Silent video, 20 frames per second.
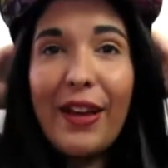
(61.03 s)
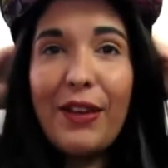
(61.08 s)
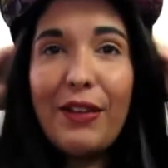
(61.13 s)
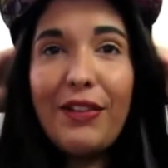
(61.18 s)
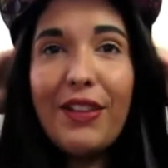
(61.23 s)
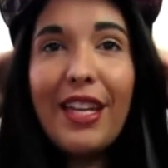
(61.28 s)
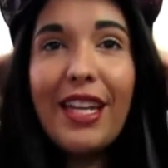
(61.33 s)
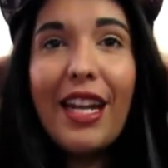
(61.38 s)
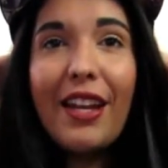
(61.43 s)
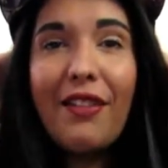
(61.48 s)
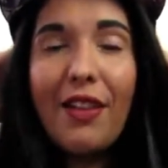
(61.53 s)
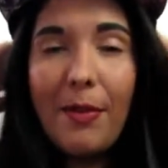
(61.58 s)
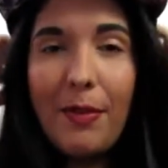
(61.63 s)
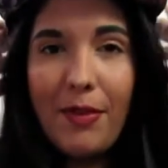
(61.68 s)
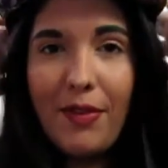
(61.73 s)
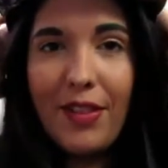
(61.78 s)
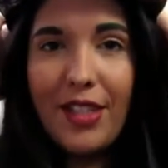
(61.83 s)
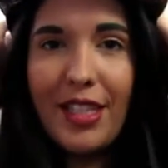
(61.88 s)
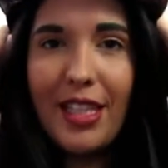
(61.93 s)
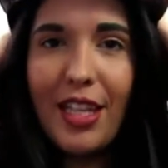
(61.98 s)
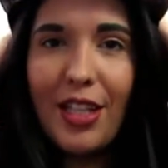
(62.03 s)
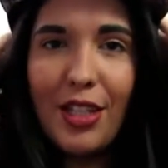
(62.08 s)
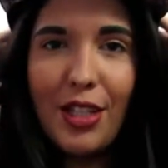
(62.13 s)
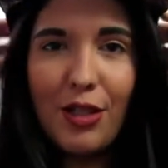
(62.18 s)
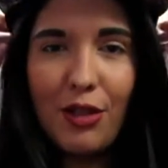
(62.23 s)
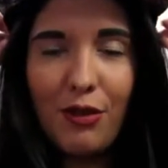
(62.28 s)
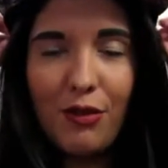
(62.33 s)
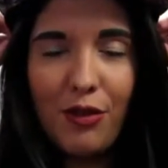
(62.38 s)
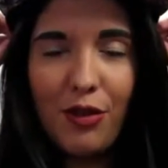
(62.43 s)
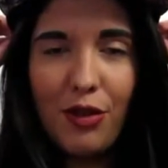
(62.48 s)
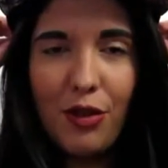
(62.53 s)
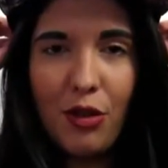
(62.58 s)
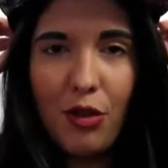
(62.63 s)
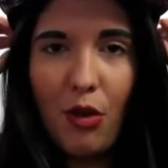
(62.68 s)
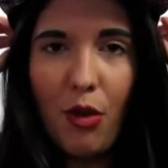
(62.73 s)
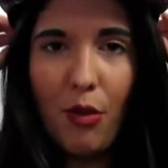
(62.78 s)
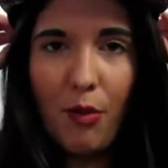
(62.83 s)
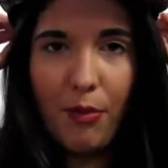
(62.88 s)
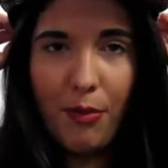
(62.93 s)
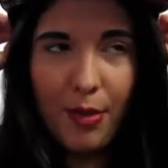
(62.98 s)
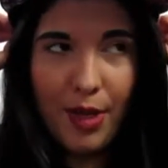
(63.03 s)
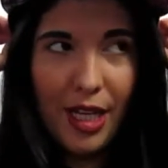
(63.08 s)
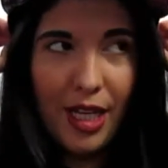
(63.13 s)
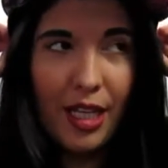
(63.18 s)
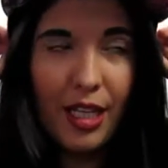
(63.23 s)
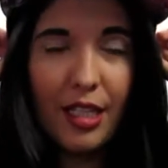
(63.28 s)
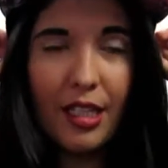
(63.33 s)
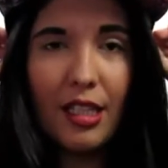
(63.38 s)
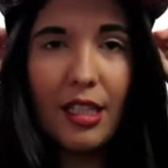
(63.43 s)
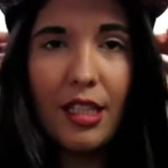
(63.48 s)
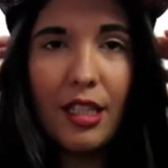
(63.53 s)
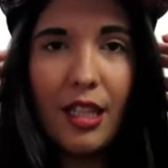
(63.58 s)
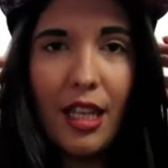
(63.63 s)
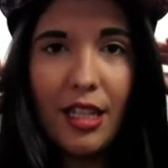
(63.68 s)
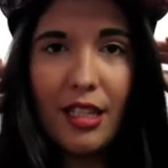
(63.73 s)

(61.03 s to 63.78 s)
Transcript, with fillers: eu vim gravar pra vocês, gente, o um vídeo de comprinhas e